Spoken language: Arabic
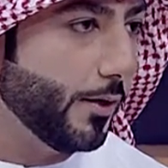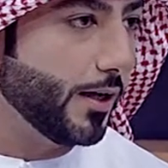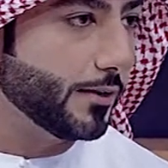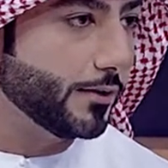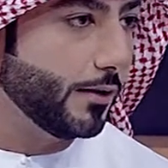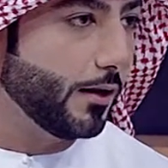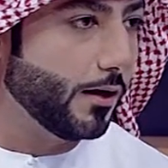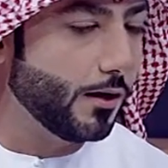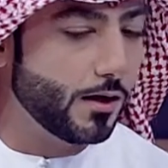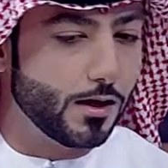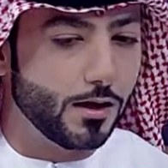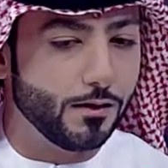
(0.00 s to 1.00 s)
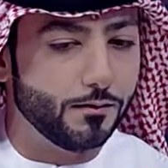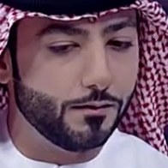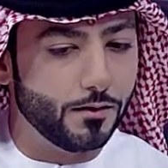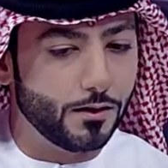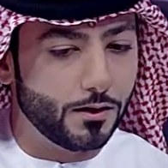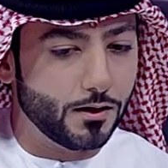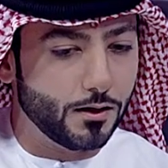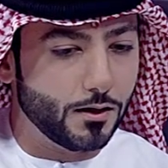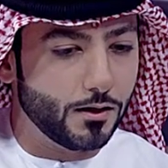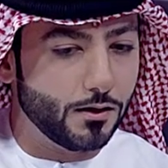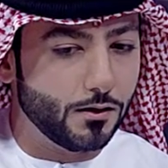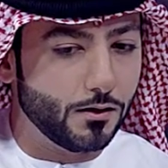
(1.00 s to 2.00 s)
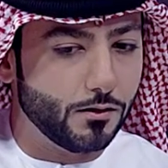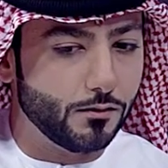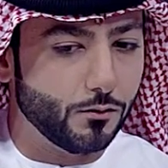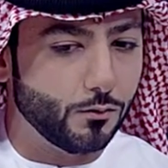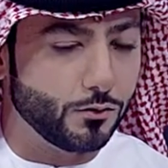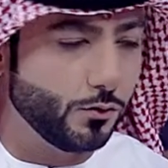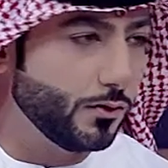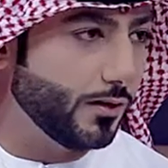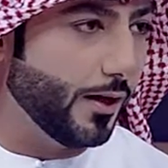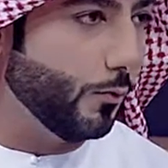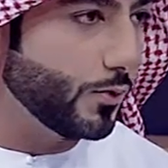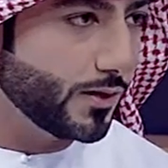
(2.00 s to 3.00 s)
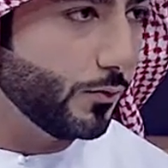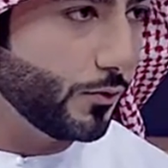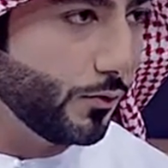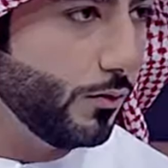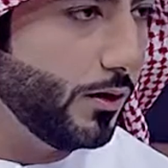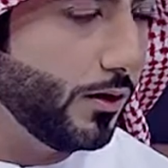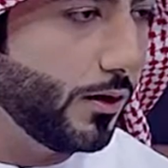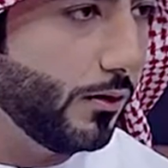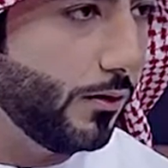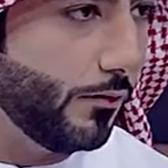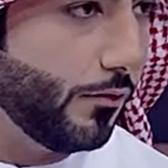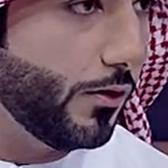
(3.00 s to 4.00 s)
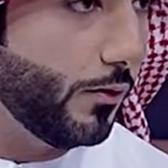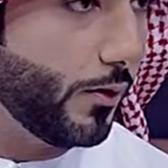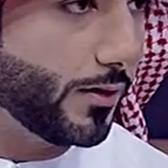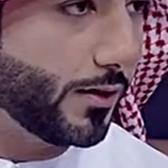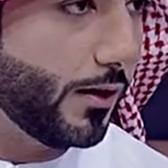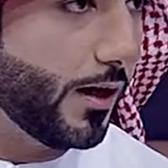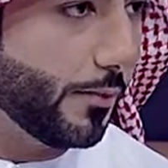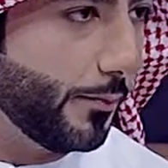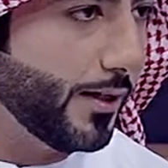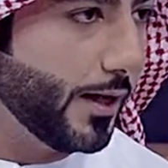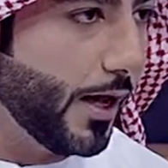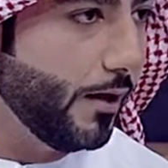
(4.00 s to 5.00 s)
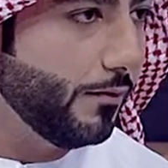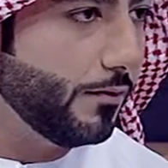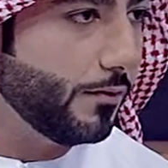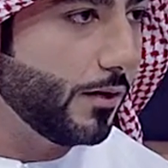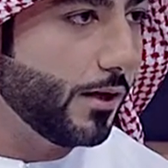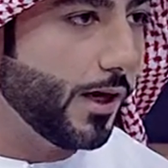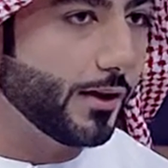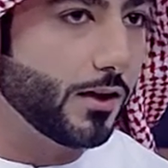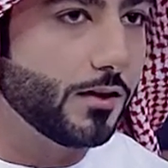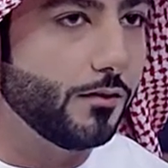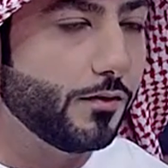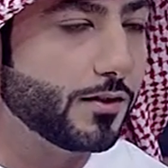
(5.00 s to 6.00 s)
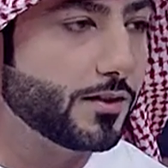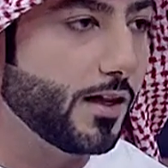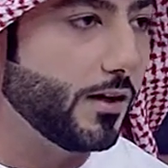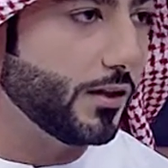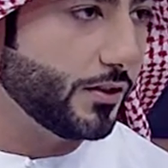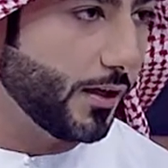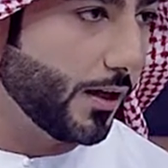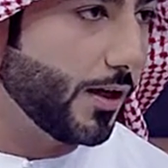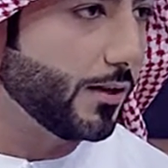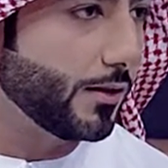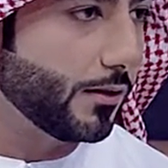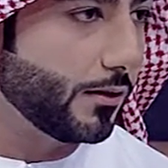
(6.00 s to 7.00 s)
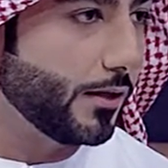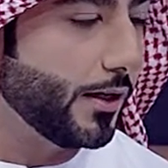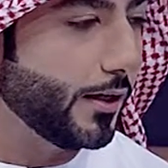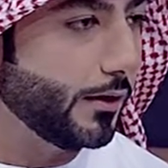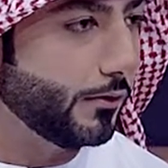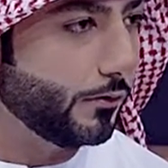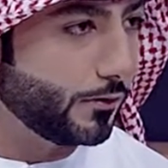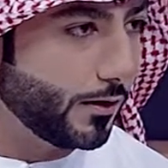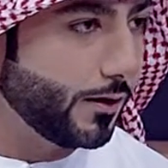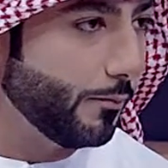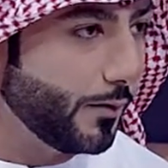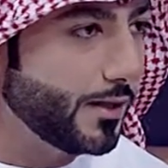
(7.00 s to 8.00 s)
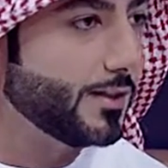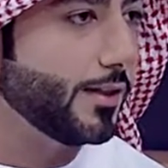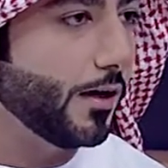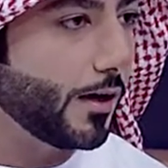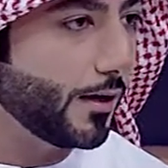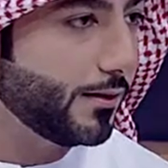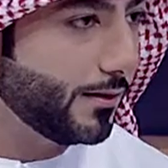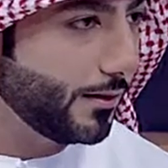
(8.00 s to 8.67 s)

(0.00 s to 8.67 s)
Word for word: بحصلها فوجود يعني وصول الفولورز الى 40000 اعطاني الفرصه ان الشركات آه، تطلب مني زياره